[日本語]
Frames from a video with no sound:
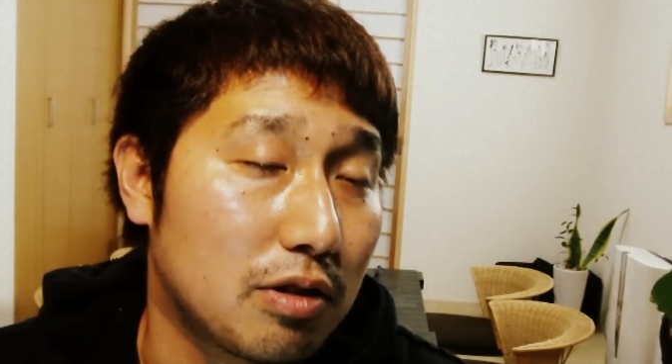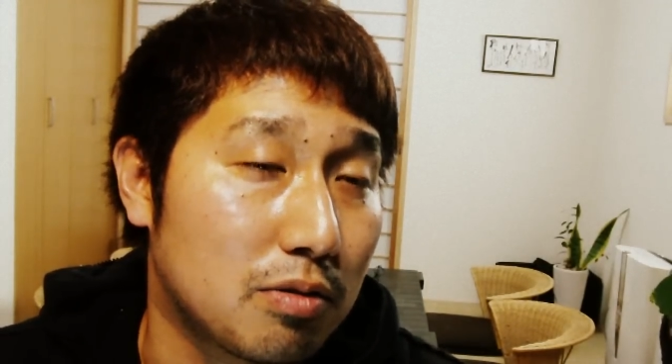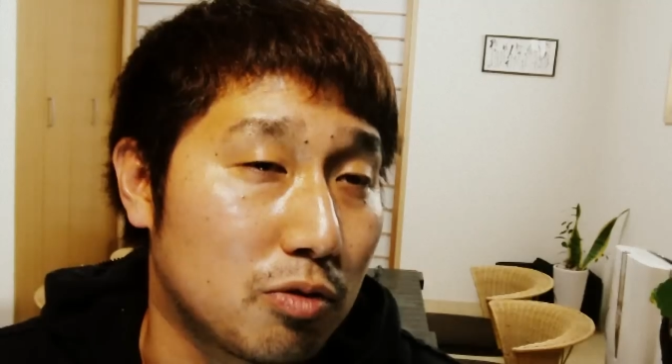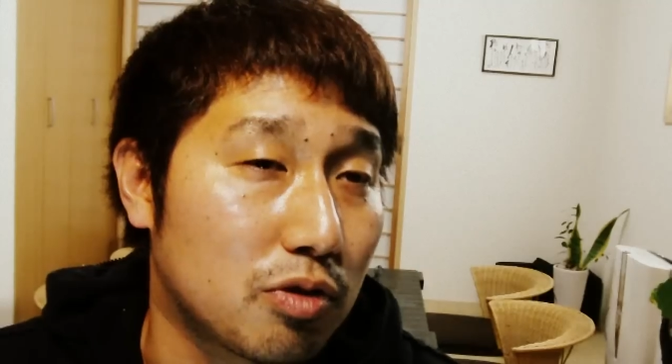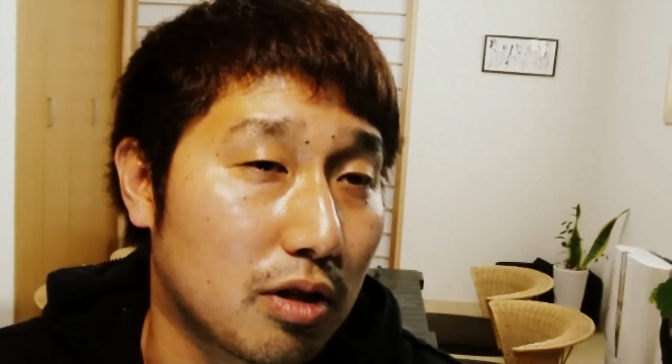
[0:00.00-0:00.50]

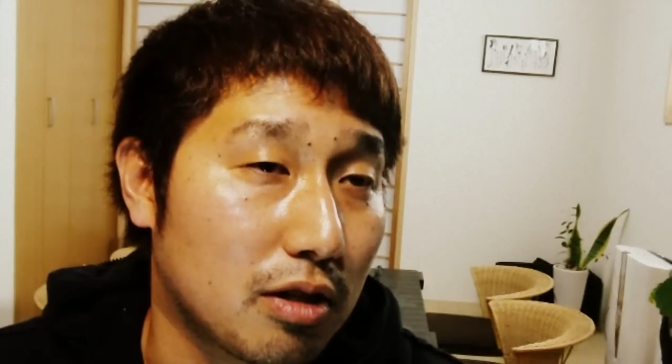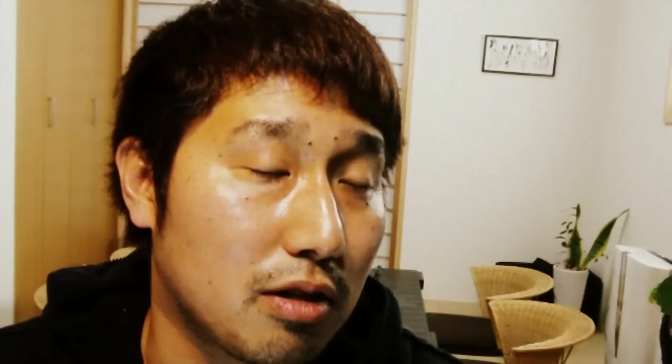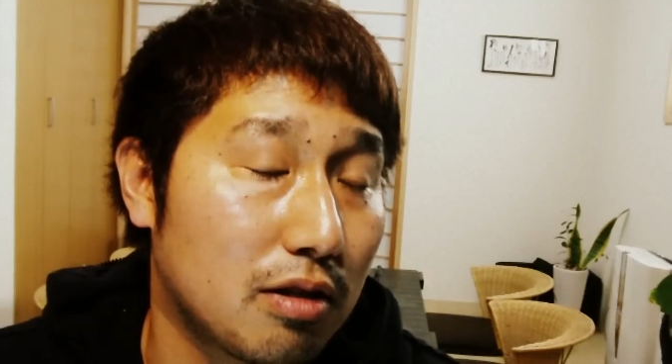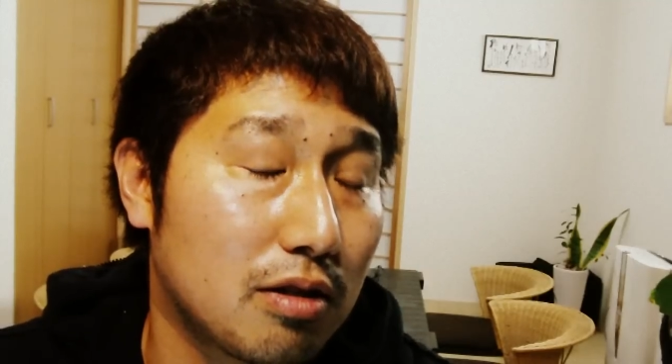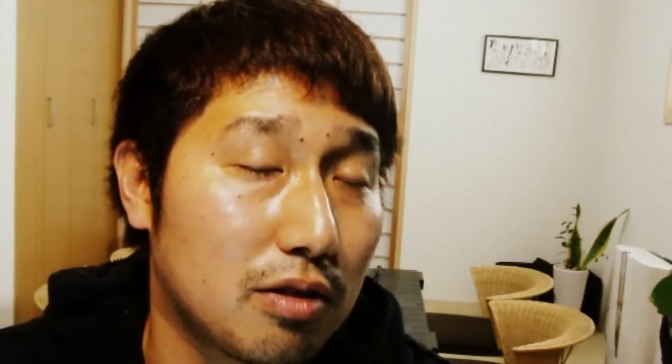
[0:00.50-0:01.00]
Facebook か
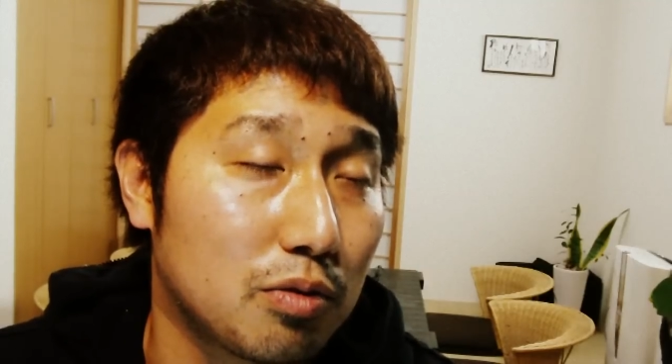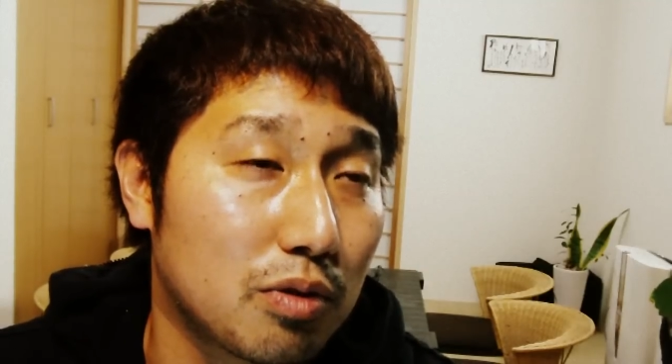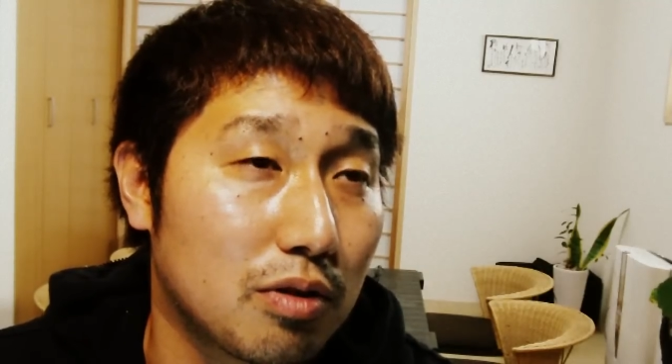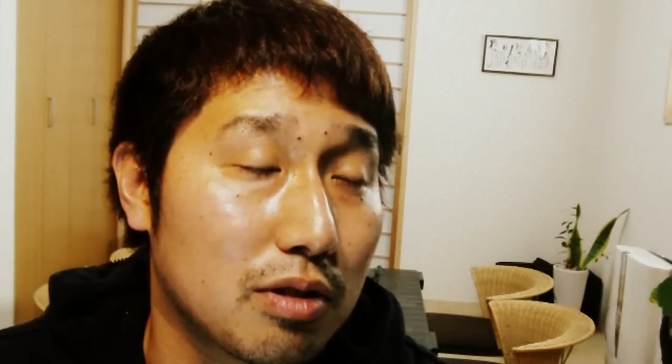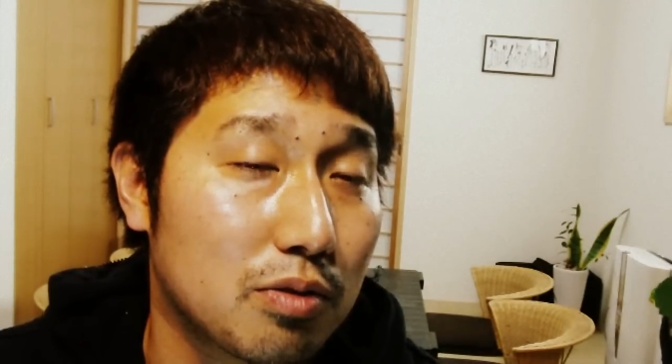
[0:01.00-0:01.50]
で言っ
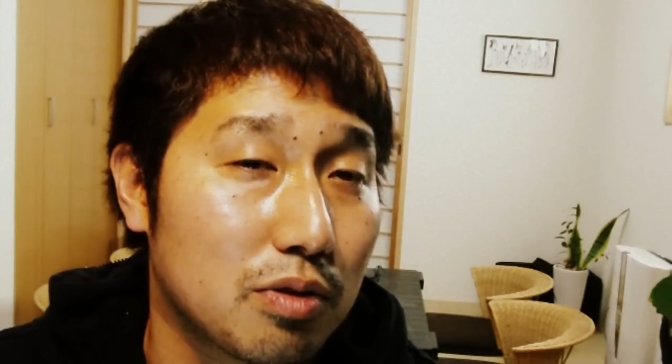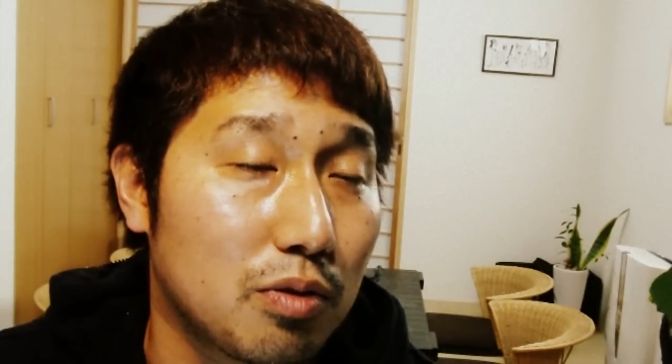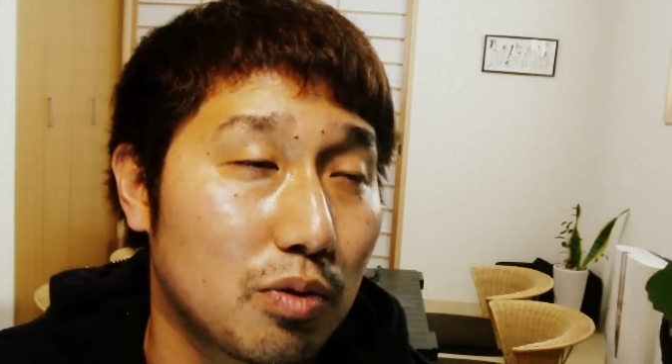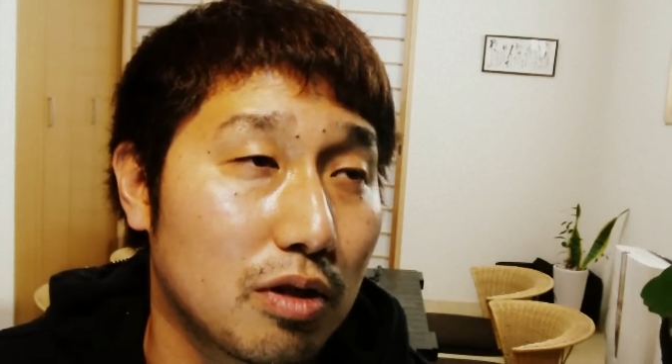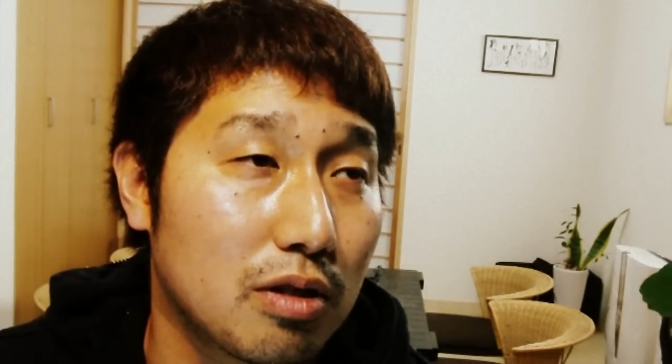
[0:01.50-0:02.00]
てるやつをい
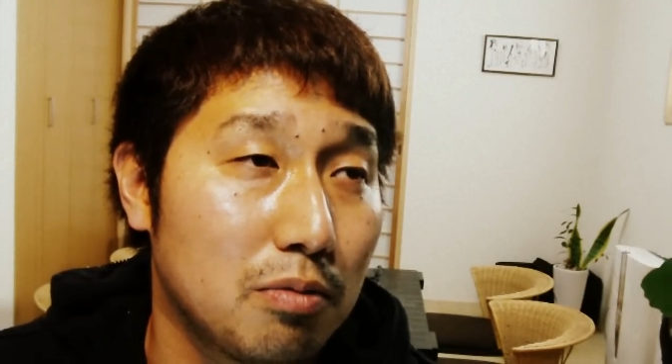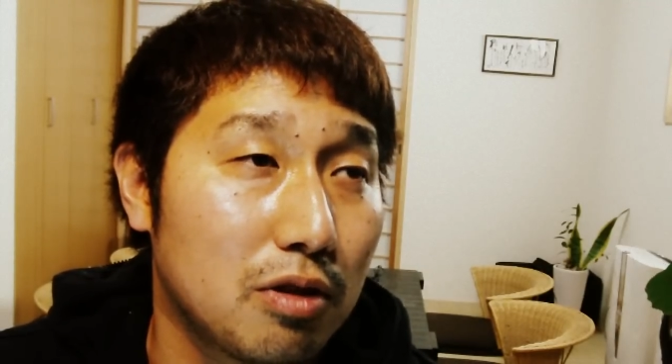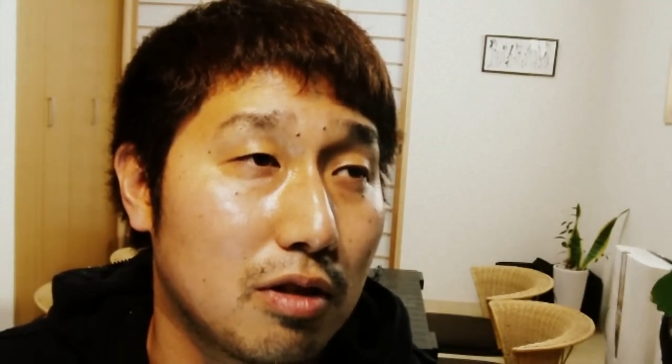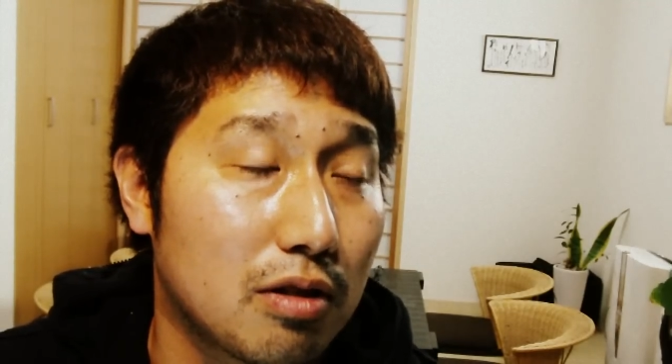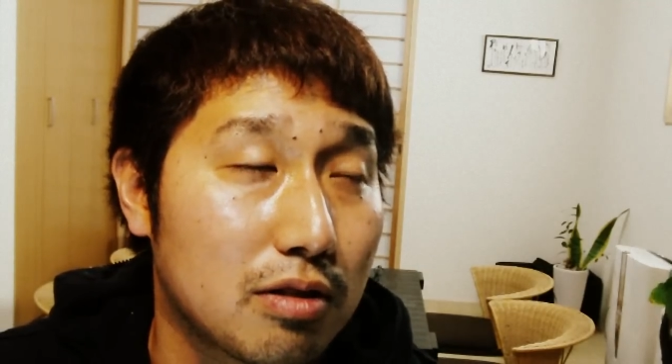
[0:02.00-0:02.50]
ろいろやってみ
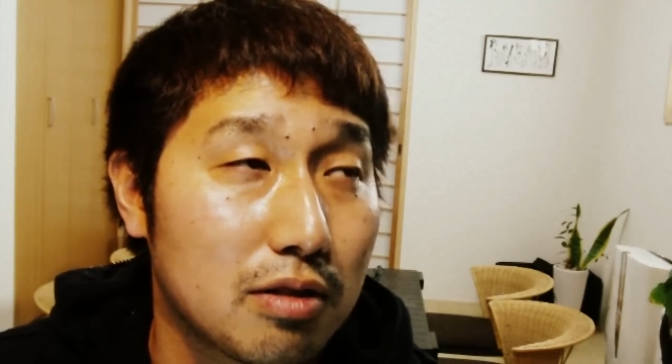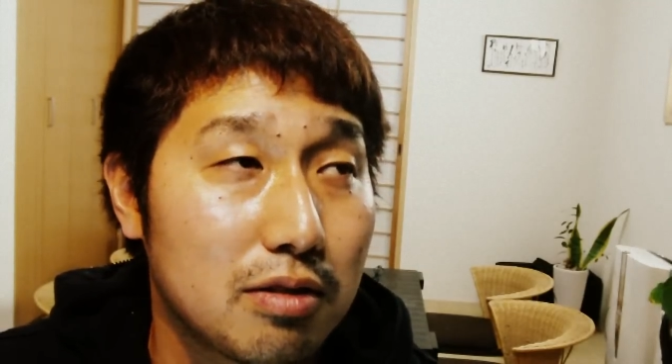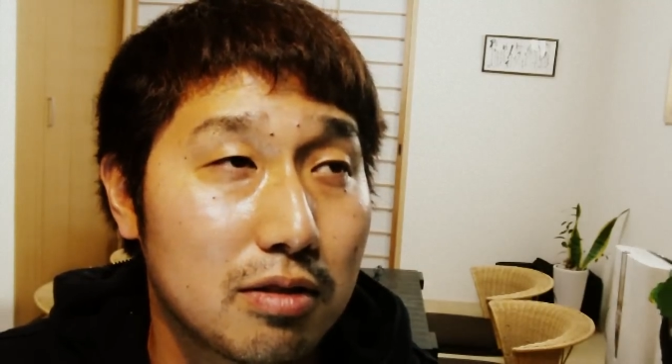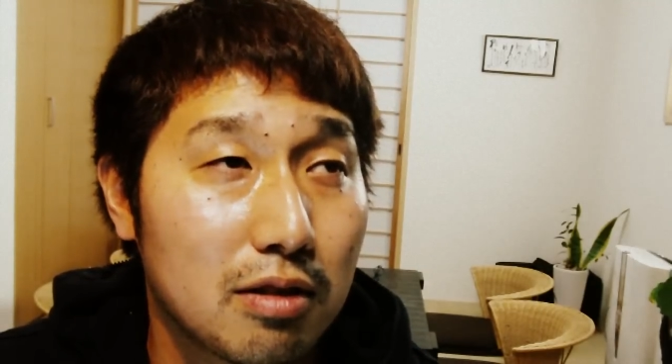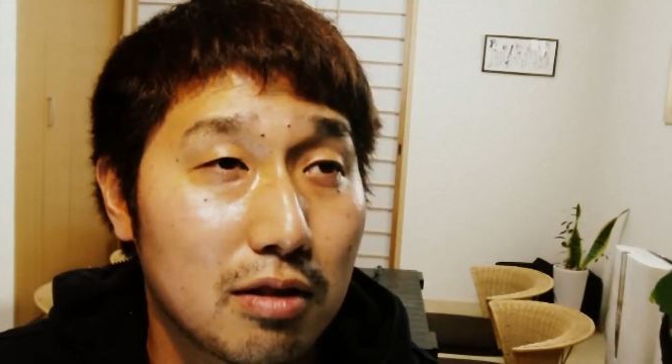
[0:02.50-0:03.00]
て、
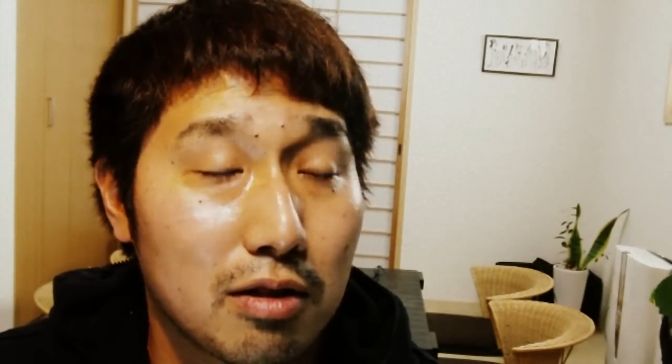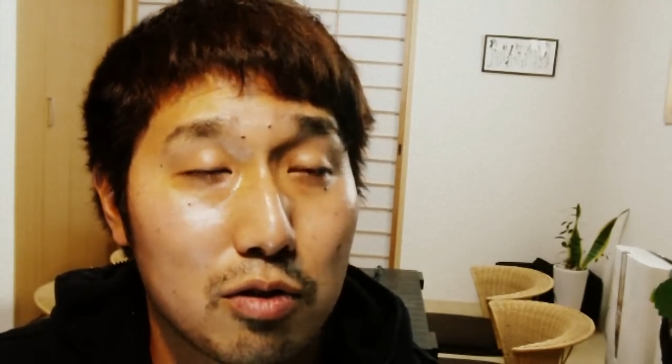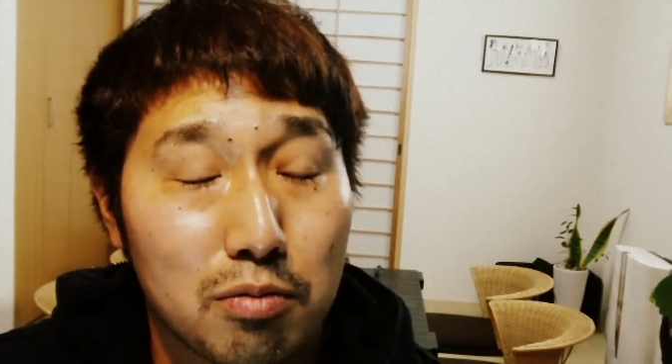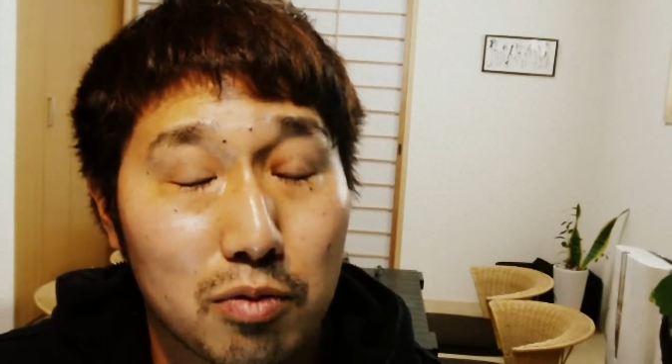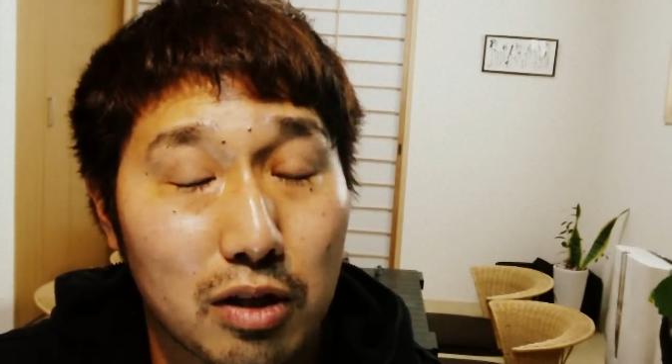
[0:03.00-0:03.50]
全然何の
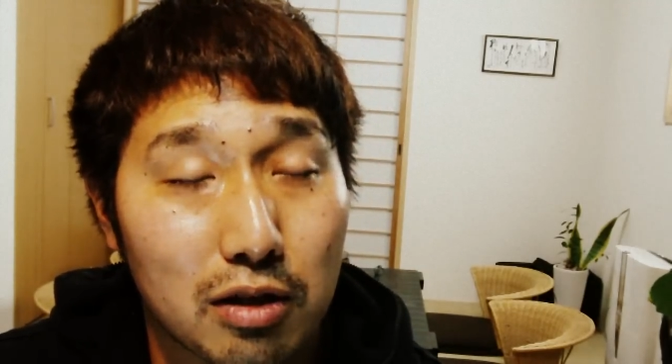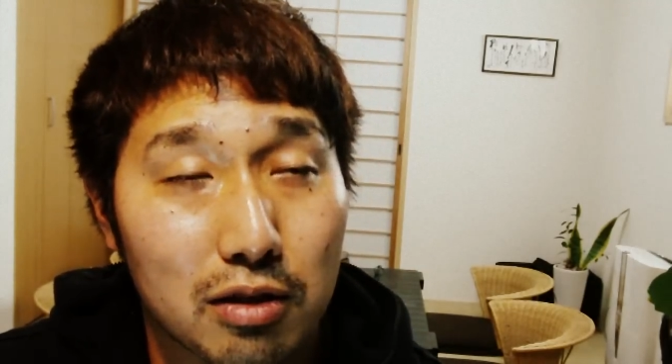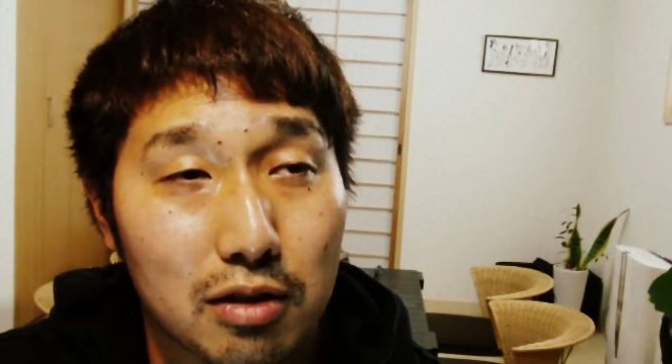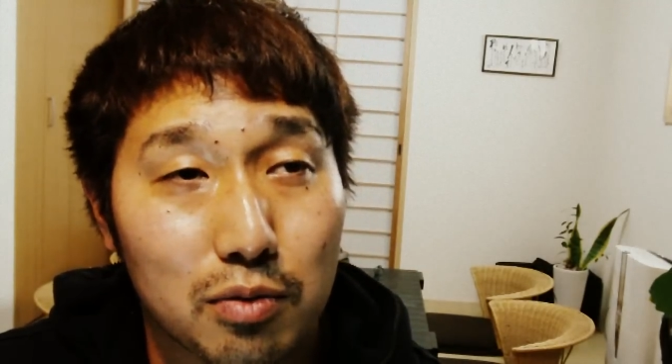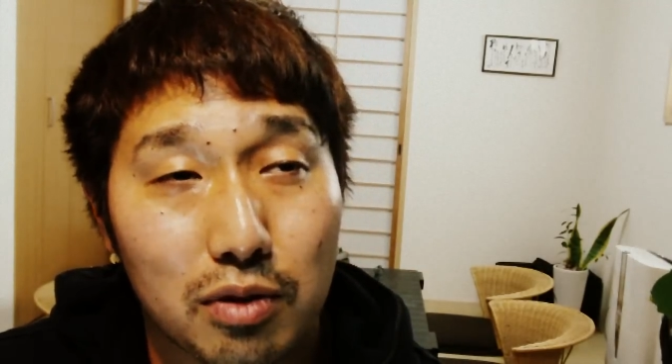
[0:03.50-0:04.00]
意味もなかっ
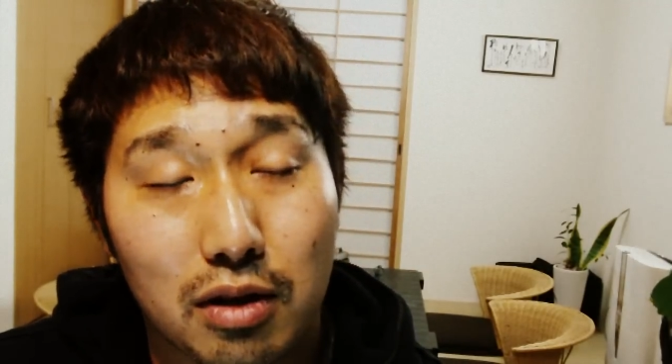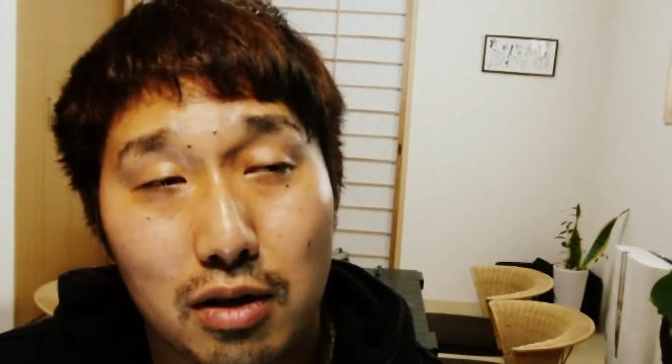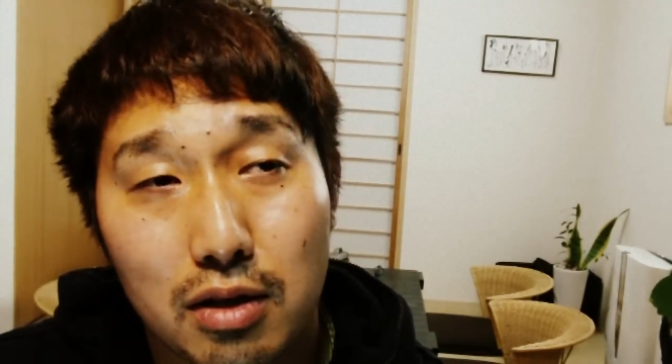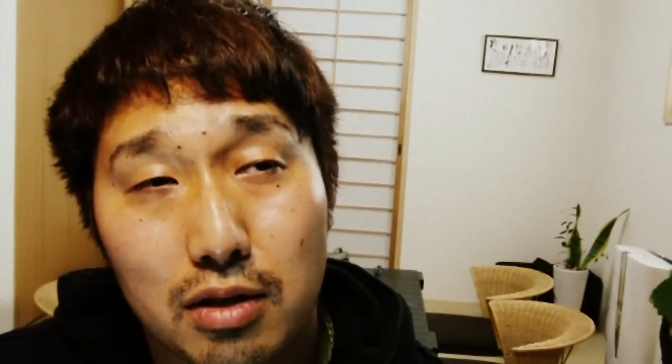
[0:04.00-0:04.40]
たりとか、